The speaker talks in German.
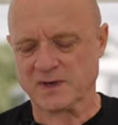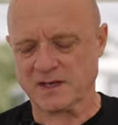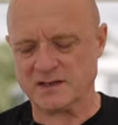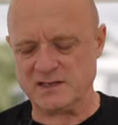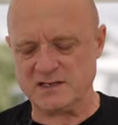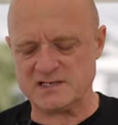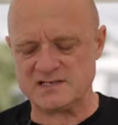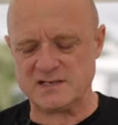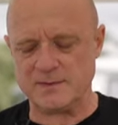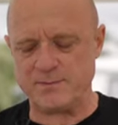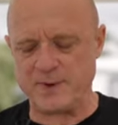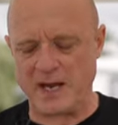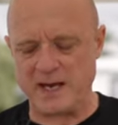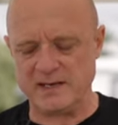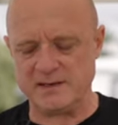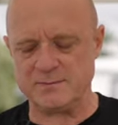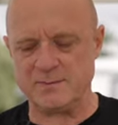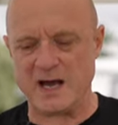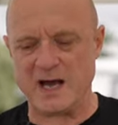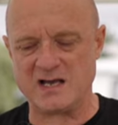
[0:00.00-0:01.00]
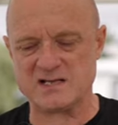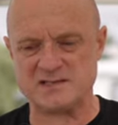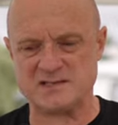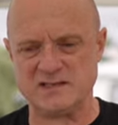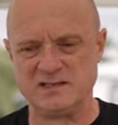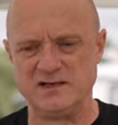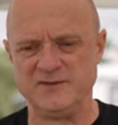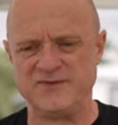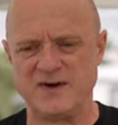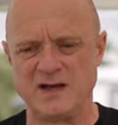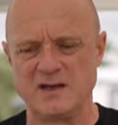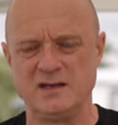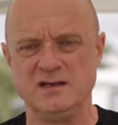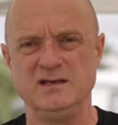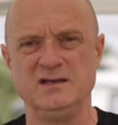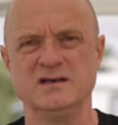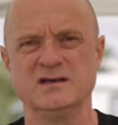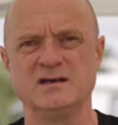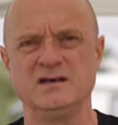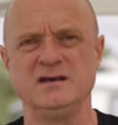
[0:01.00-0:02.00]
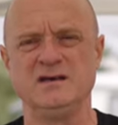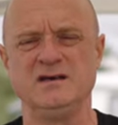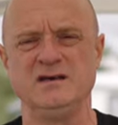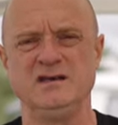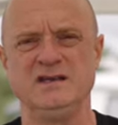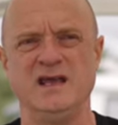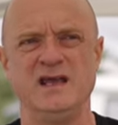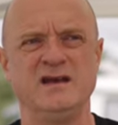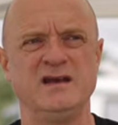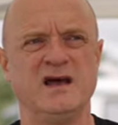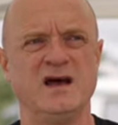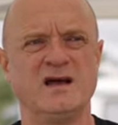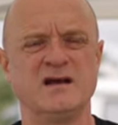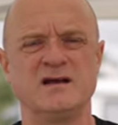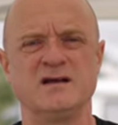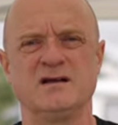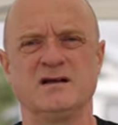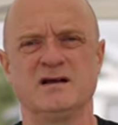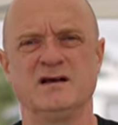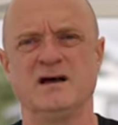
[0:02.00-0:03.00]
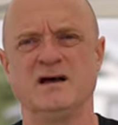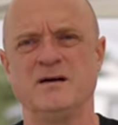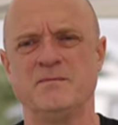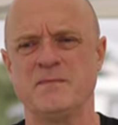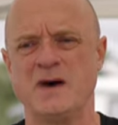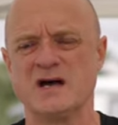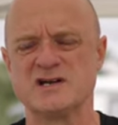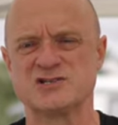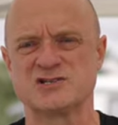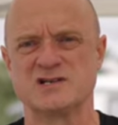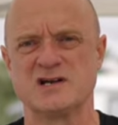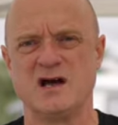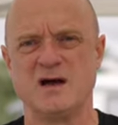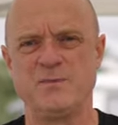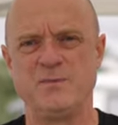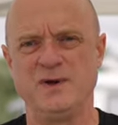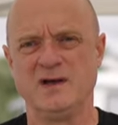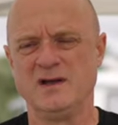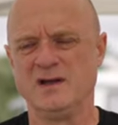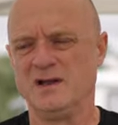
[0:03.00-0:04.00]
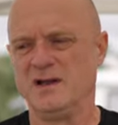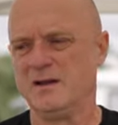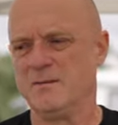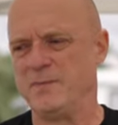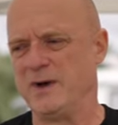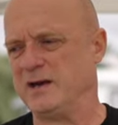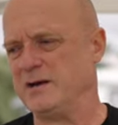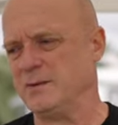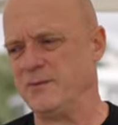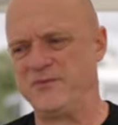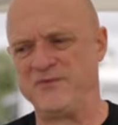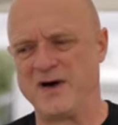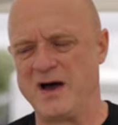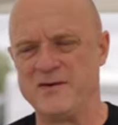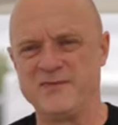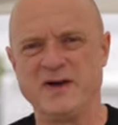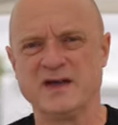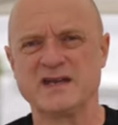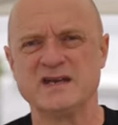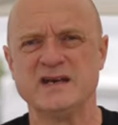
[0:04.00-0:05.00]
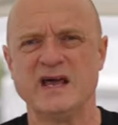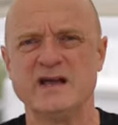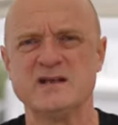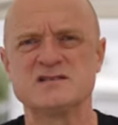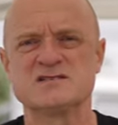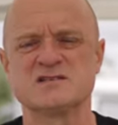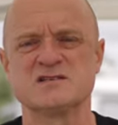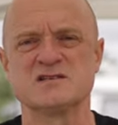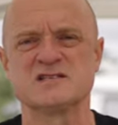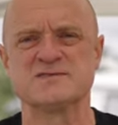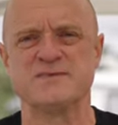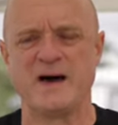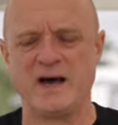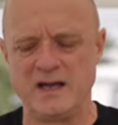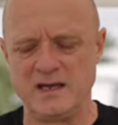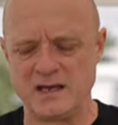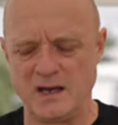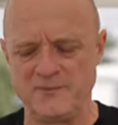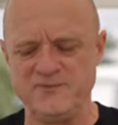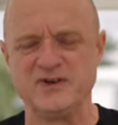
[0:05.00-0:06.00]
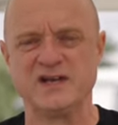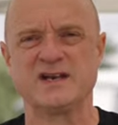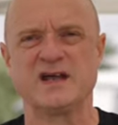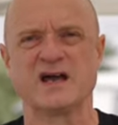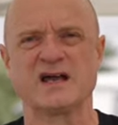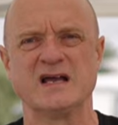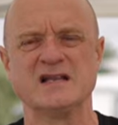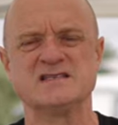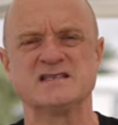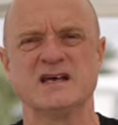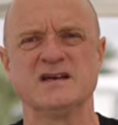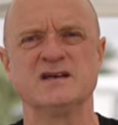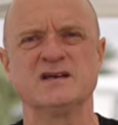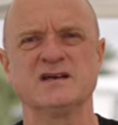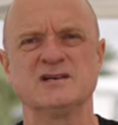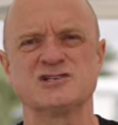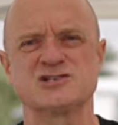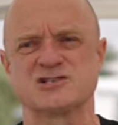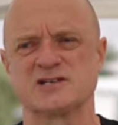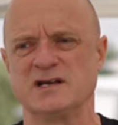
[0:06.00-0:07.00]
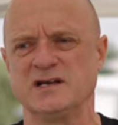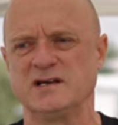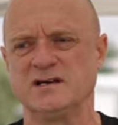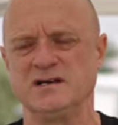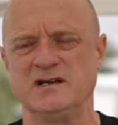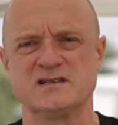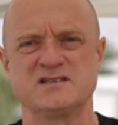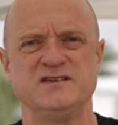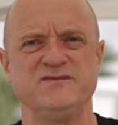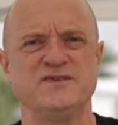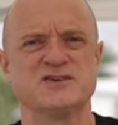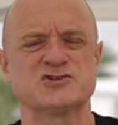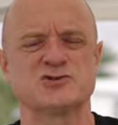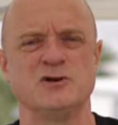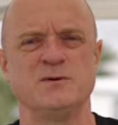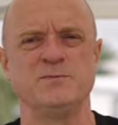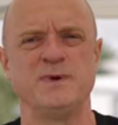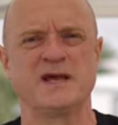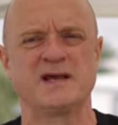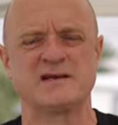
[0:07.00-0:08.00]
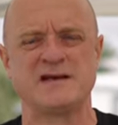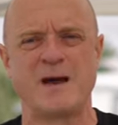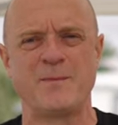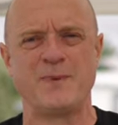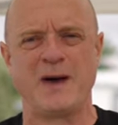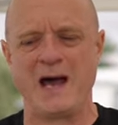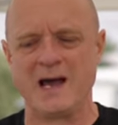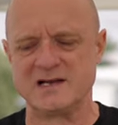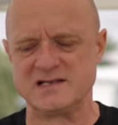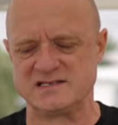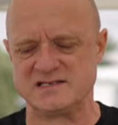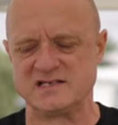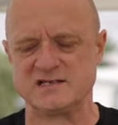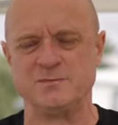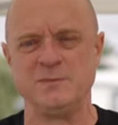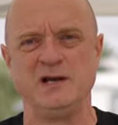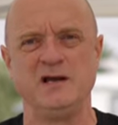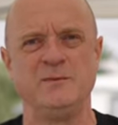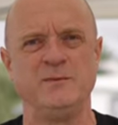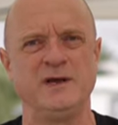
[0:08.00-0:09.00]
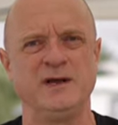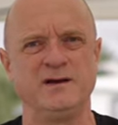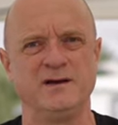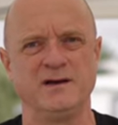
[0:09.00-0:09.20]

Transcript: Diese beiden Maße, die variieren je nach äh, Maßstab. Bei einem Fahrwerk in 1 zu 2 haben wir da ganz andere Strecken. Da sind wir schon bei knapp 80 mm